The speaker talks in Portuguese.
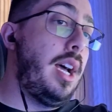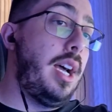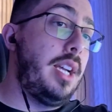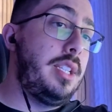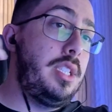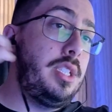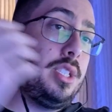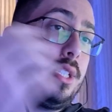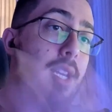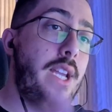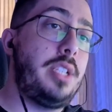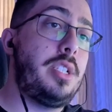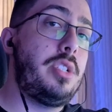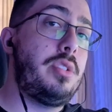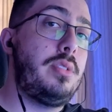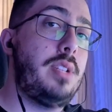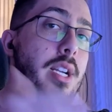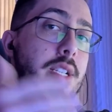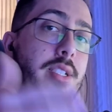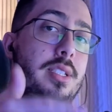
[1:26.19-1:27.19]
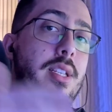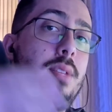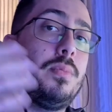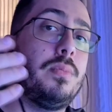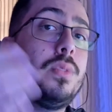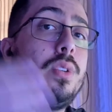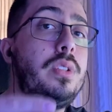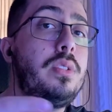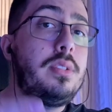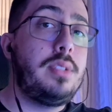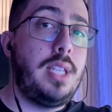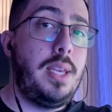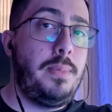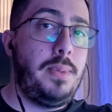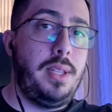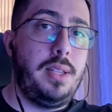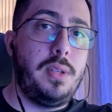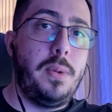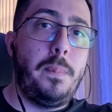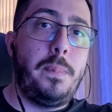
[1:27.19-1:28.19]
A gente quer te ajudar, já tem muito
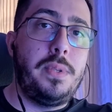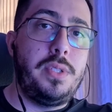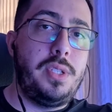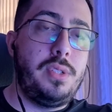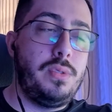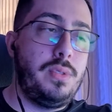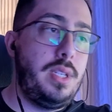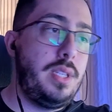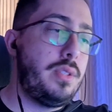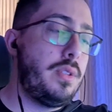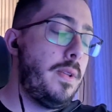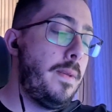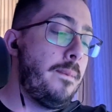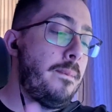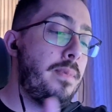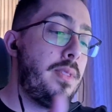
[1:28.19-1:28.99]
tempo que estão pedindo isso.